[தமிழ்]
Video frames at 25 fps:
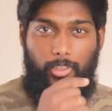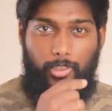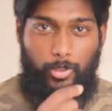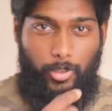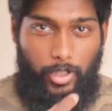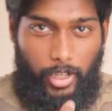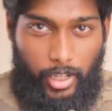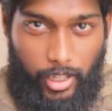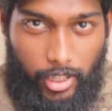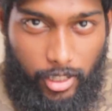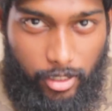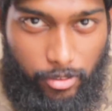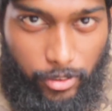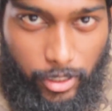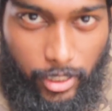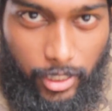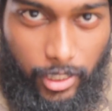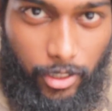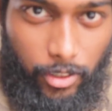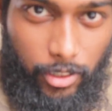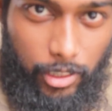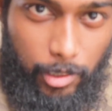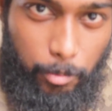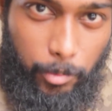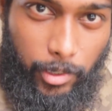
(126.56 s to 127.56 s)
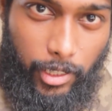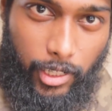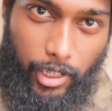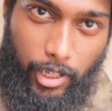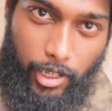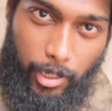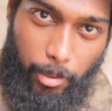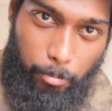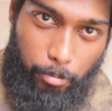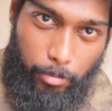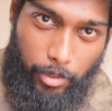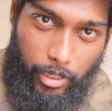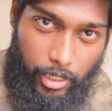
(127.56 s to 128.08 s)
ஸோ எல்லார் வீட்லேயும் இந்த மாதிரி
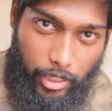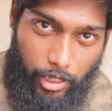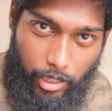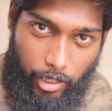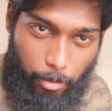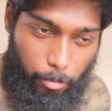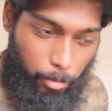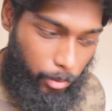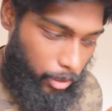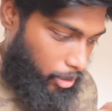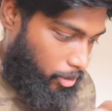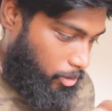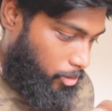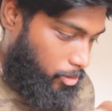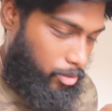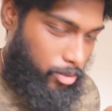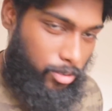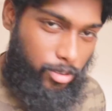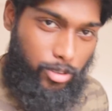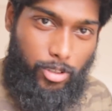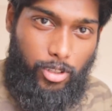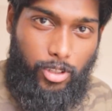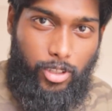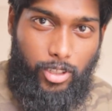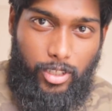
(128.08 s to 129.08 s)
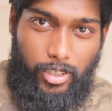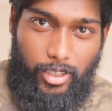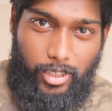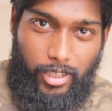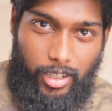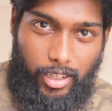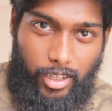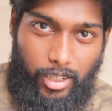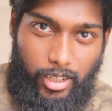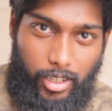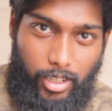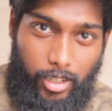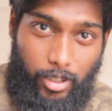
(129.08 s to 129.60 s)
கம்பளி கண்டிப்பாக இருக்கும்
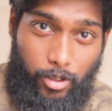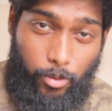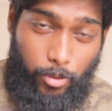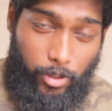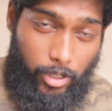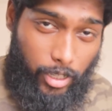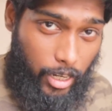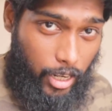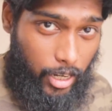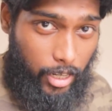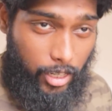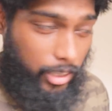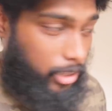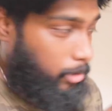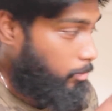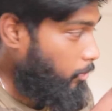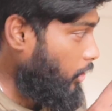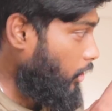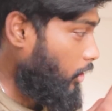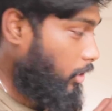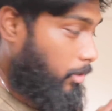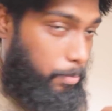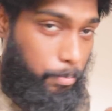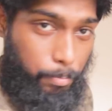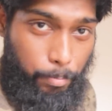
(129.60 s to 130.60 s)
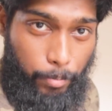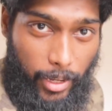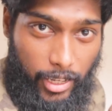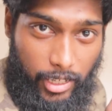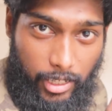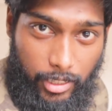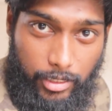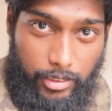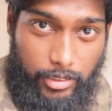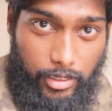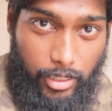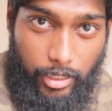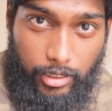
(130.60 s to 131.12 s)
உங்களால் இந்த மாதிரி
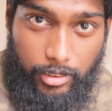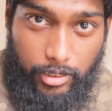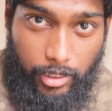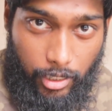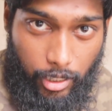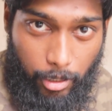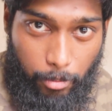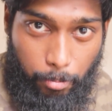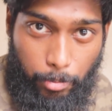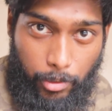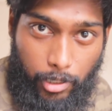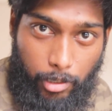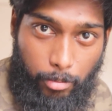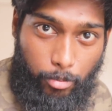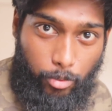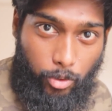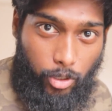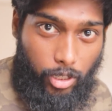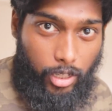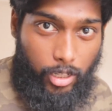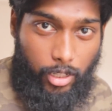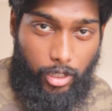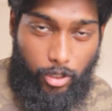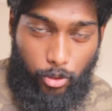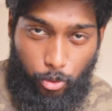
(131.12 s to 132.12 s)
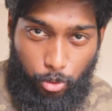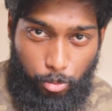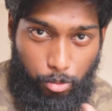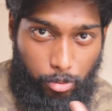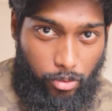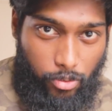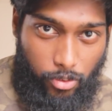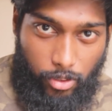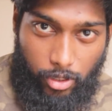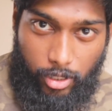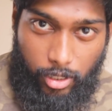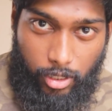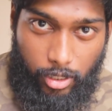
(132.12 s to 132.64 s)
பேனல்ஸ்லாம் செட்டப் பண்ண முடியல ரூமை
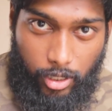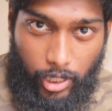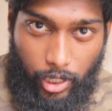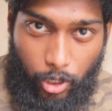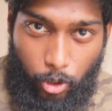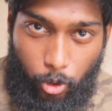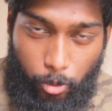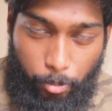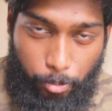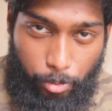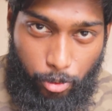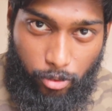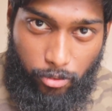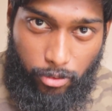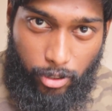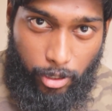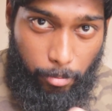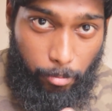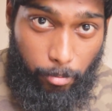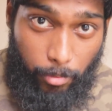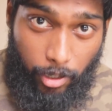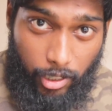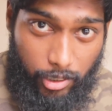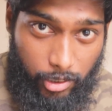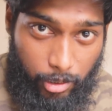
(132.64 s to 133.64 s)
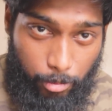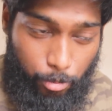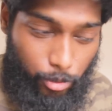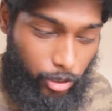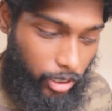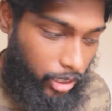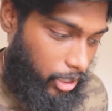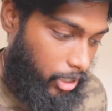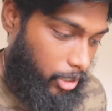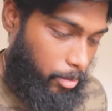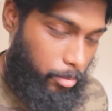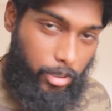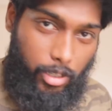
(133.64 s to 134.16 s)
வந்து எக்கோ ப்ரூஃபாக மாற்ற
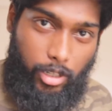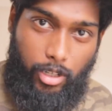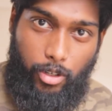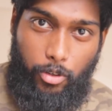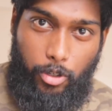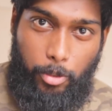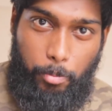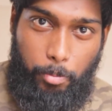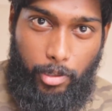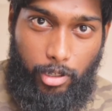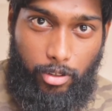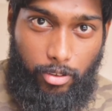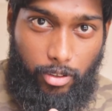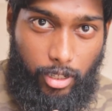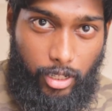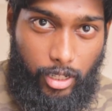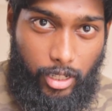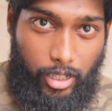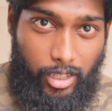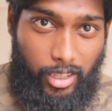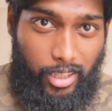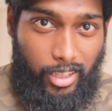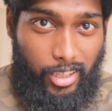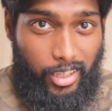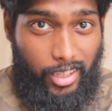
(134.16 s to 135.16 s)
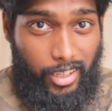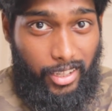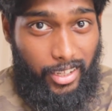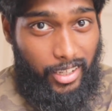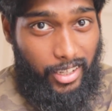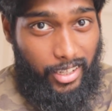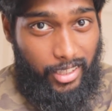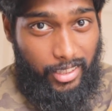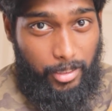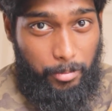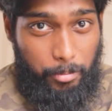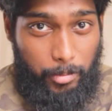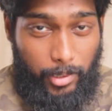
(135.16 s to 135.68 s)
முடியல அப்படின்னா கூட பரவாயில்ல
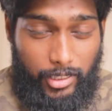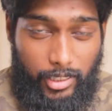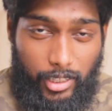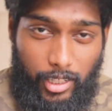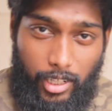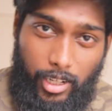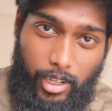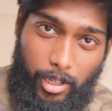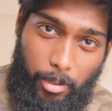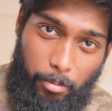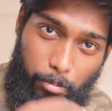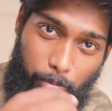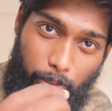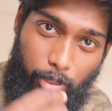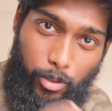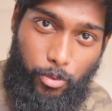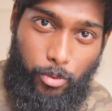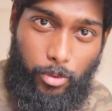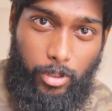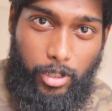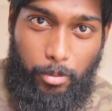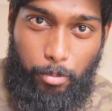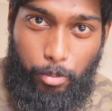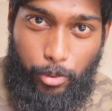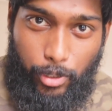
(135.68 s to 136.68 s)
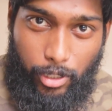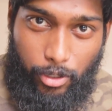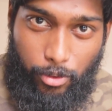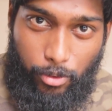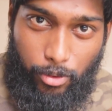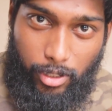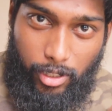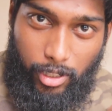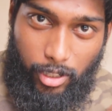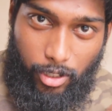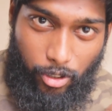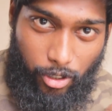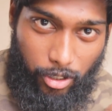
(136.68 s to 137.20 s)
இந்த மாதிரி கம்ப்ளீக்குள்ளே போயிட்டு
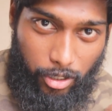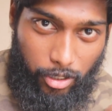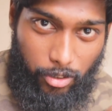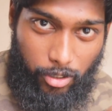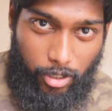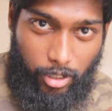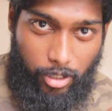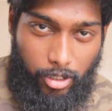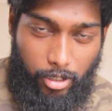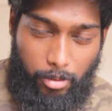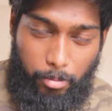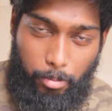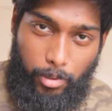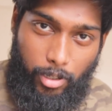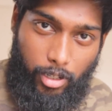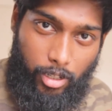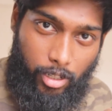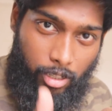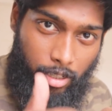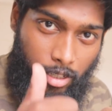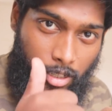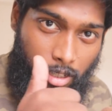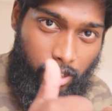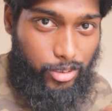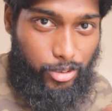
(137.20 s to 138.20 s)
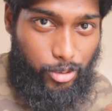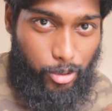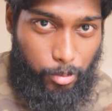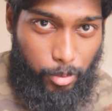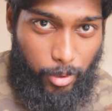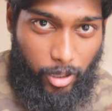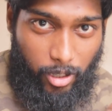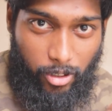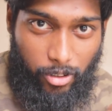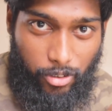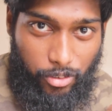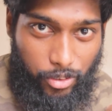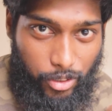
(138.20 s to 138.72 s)
கூட நீங்கள் ஆடியோ ரெக்கார்ட் பண்ணலாம்
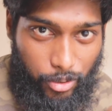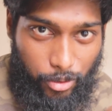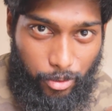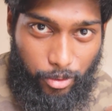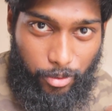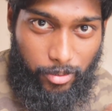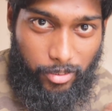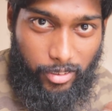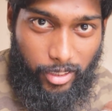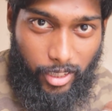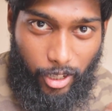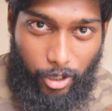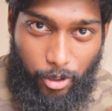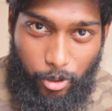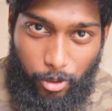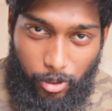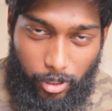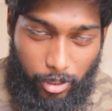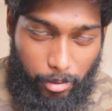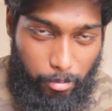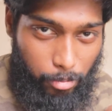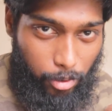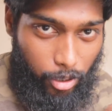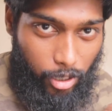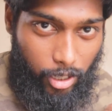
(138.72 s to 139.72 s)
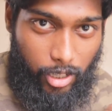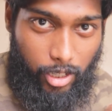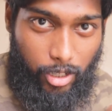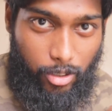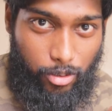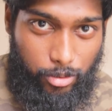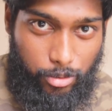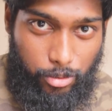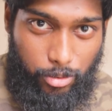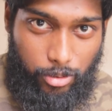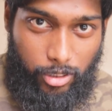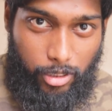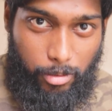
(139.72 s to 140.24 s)
சூப்பராகவே வரும் எக்கோலாம் பிளாக்
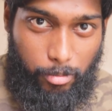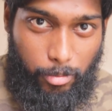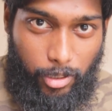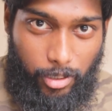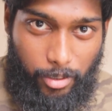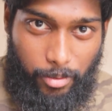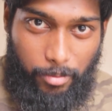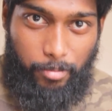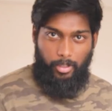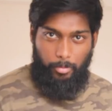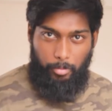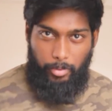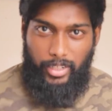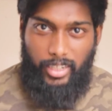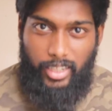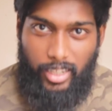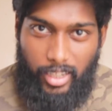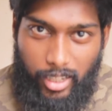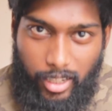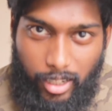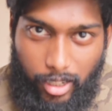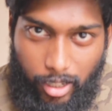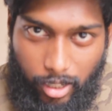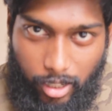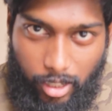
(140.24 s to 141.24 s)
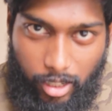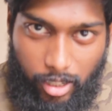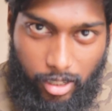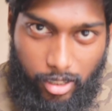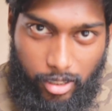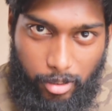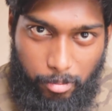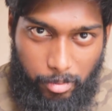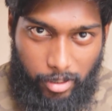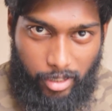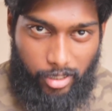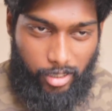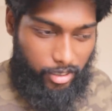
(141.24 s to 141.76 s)
ஆகும் சுத்தமாக எப்படின்னு கேட்குறீங்களா
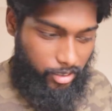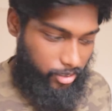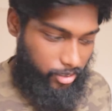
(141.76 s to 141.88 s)
இப்படி